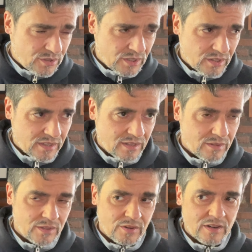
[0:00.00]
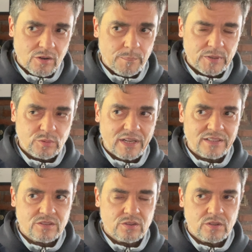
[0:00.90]
Yo creo que debo haber compuesto una
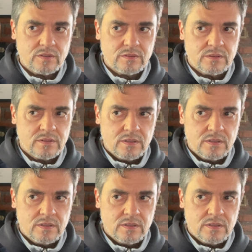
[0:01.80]
canción